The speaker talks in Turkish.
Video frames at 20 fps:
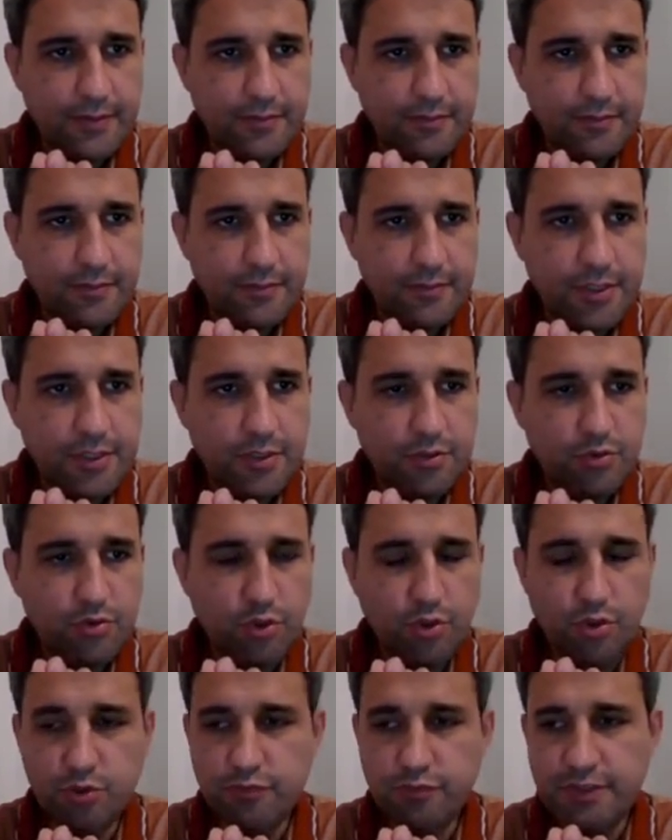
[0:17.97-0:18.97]
Bir
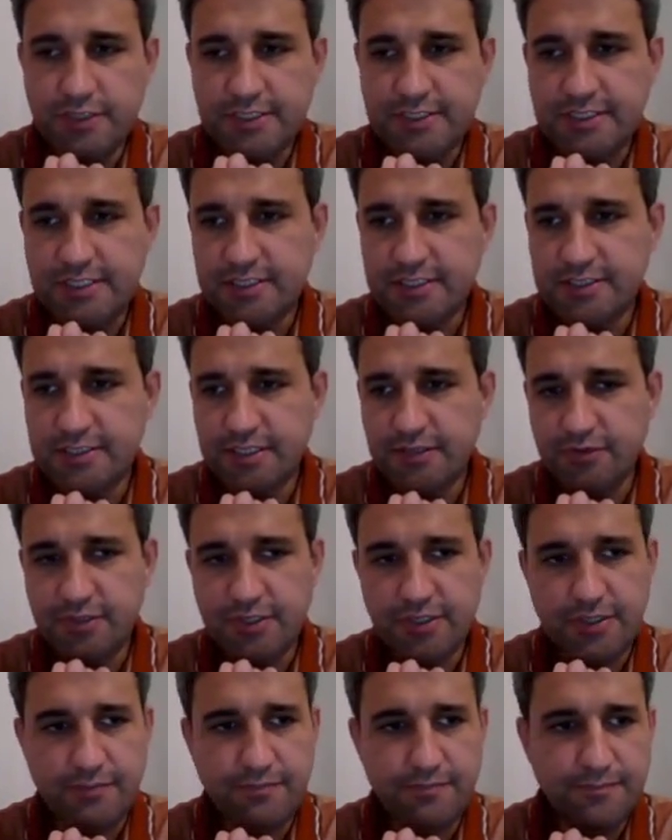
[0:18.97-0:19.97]
dönüt verirseniz
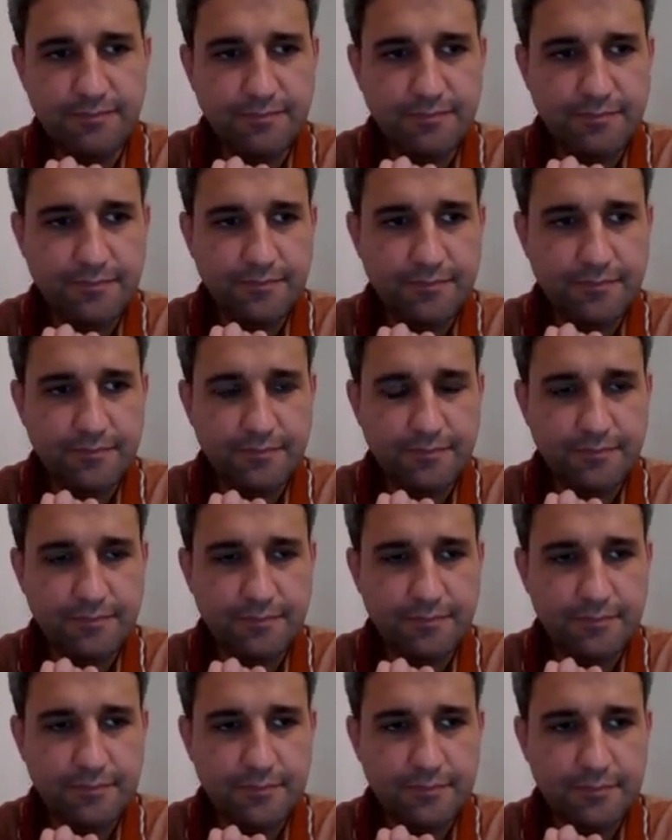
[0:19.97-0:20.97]
sevinirim.
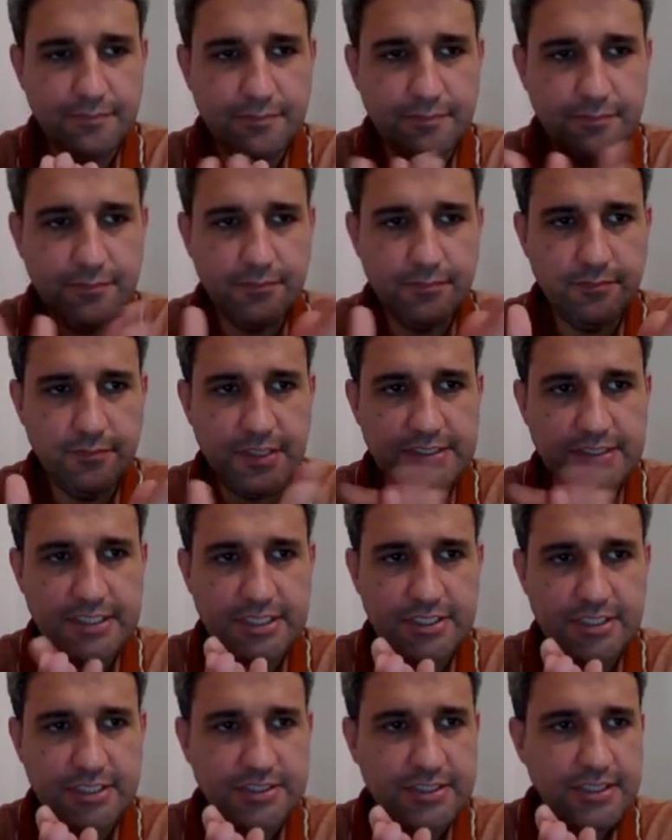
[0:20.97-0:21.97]

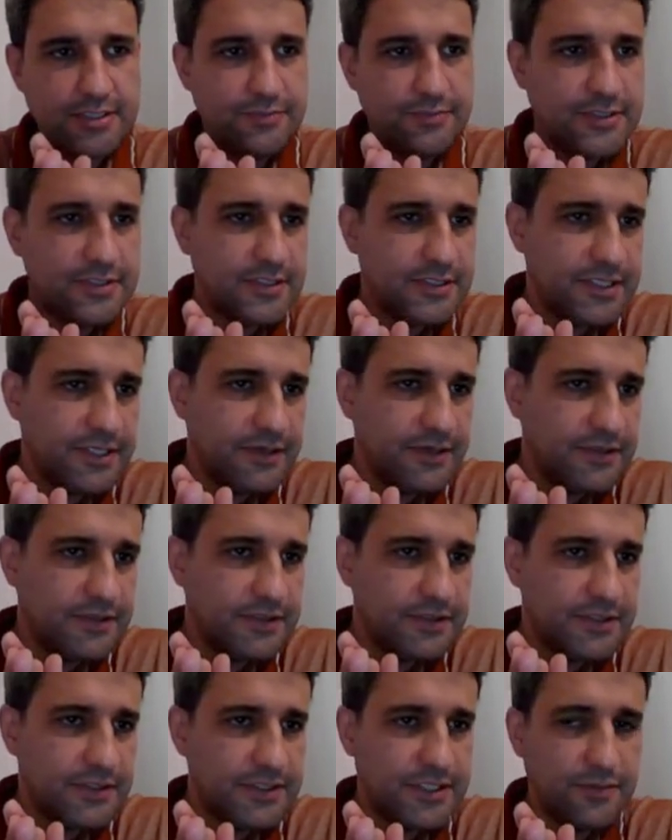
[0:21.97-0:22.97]
Mesaj yazar mısınız? Evet.
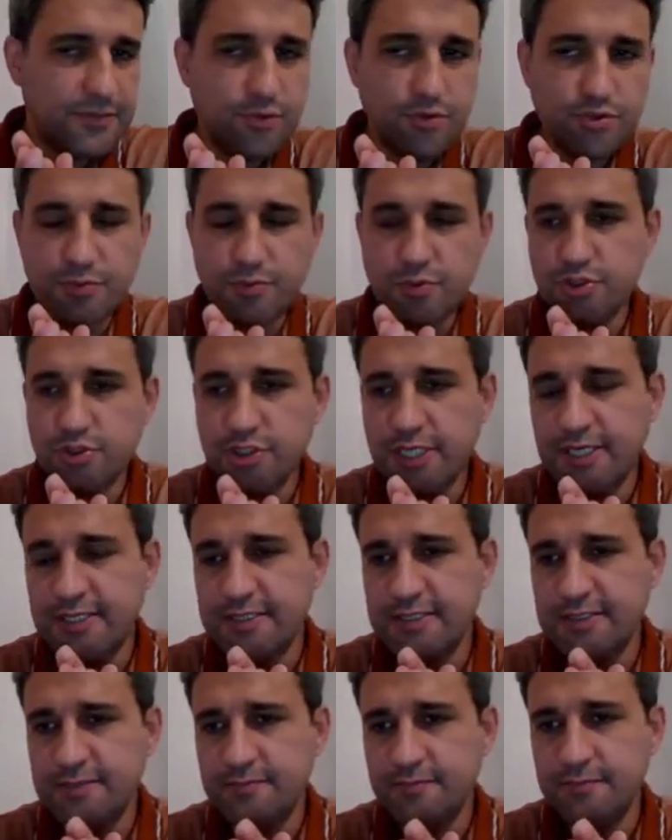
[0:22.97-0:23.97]
Gizem Hocam hoş
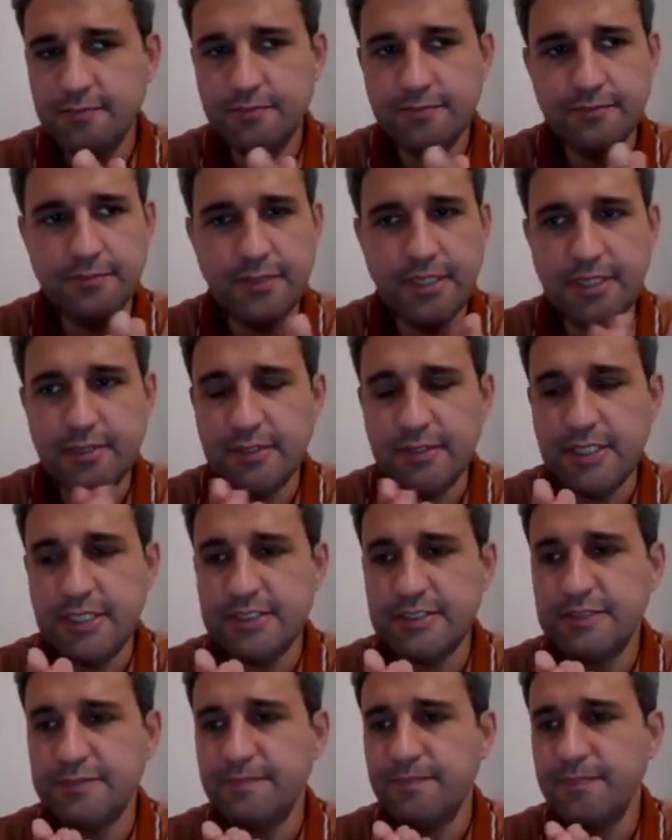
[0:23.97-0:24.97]
geldin. Merhabalar.